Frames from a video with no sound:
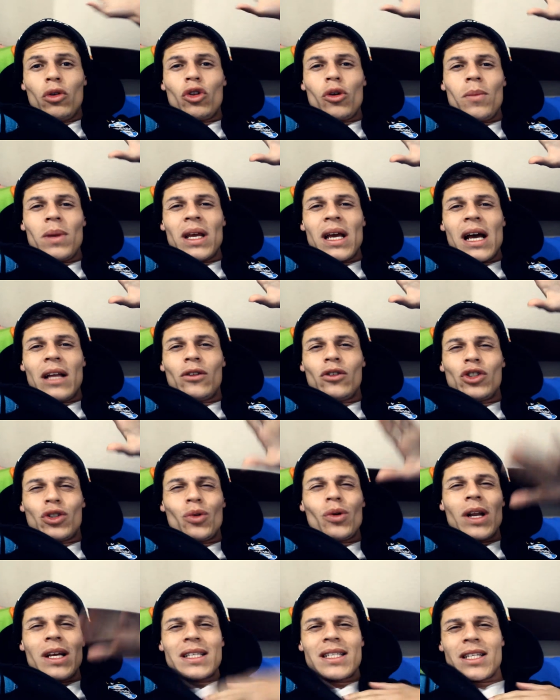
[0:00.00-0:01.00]
Muito obrigado de
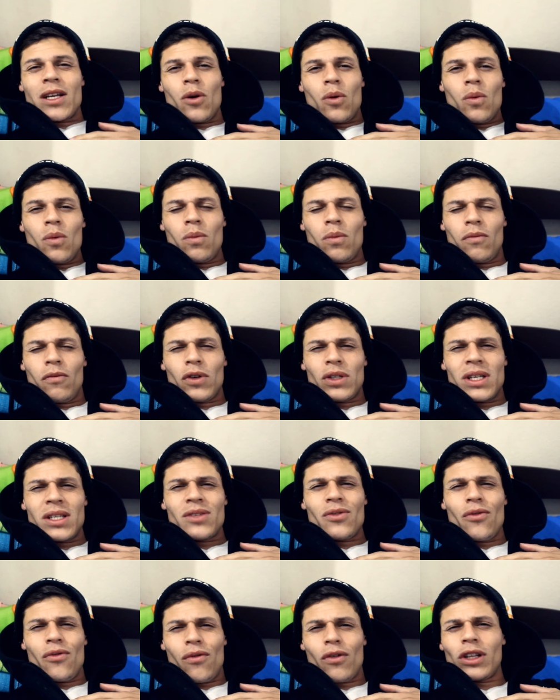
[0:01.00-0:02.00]
coração.
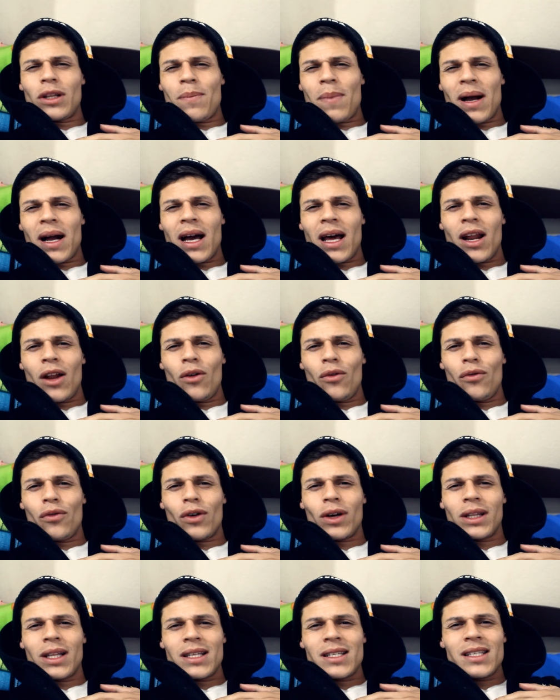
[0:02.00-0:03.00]
Vocês são foda pra caralho. Eu
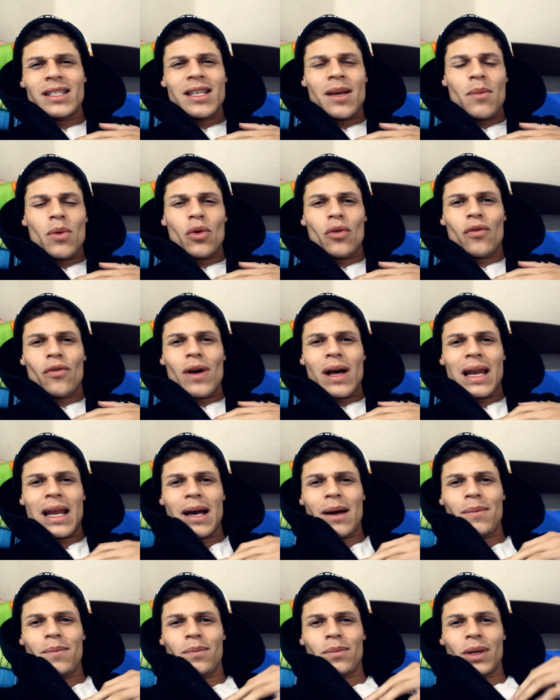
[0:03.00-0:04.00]
fico até sem saber o que
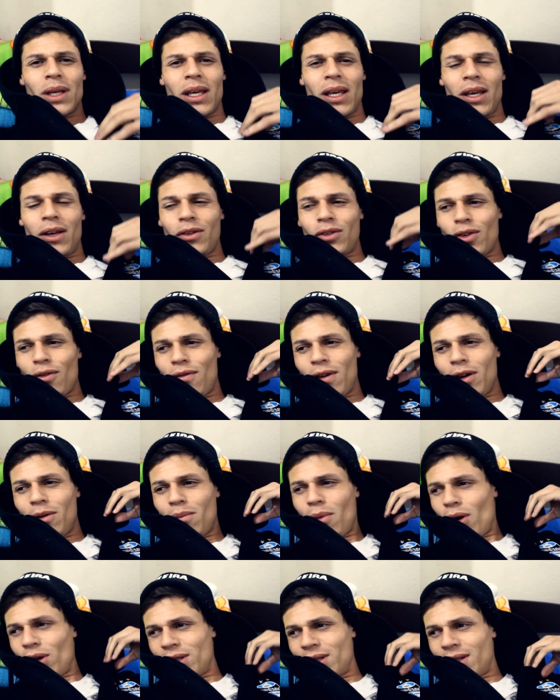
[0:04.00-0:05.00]
falar, porque eu só falo
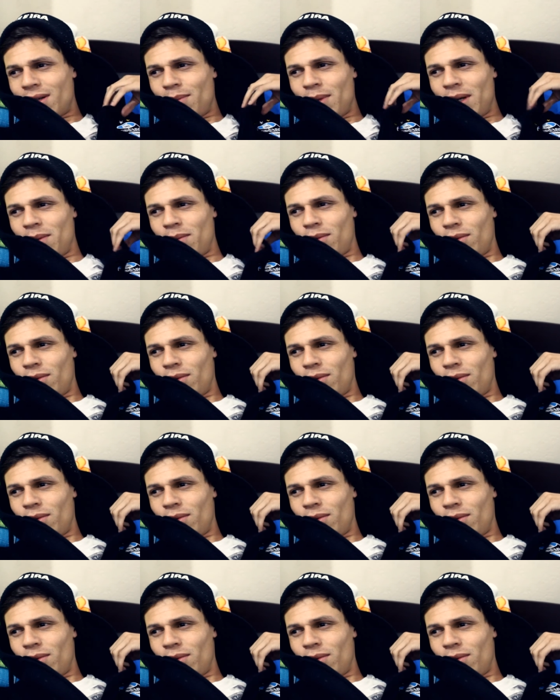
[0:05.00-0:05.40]
bosta né,